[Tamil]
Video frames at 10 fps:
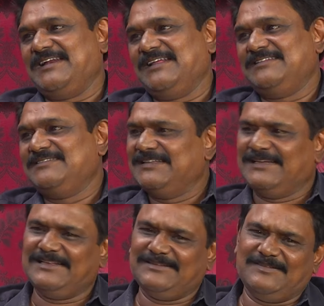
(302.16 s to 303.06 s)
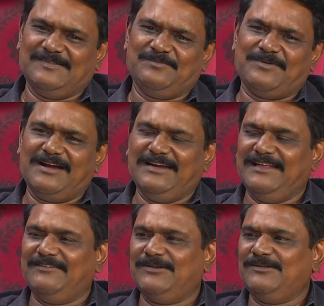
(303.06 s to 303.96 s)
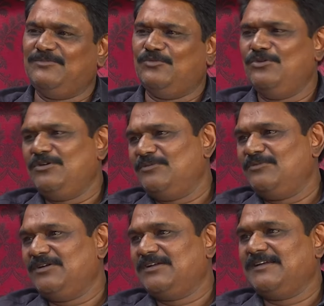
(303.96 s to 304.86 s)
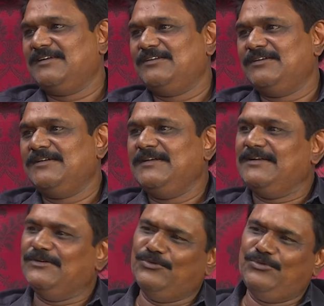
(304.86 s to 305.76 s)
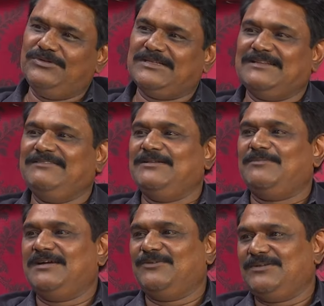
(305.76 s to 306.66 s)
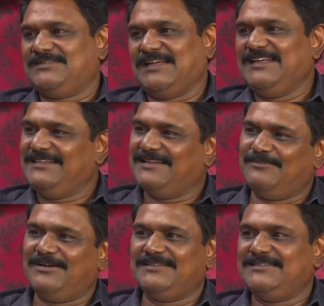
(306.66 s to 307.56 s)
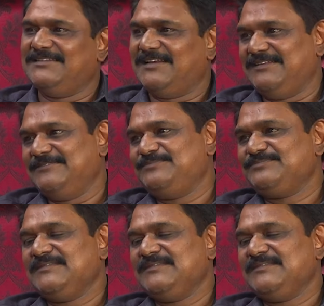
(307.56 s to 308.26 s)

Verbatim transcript: கிடையாது ஏன்னா பாண்டே ஒரு முழுக்க முழுக்க நூறு சதவீதமான ஒரு சங்கீத்தனமான சிந்தனையும்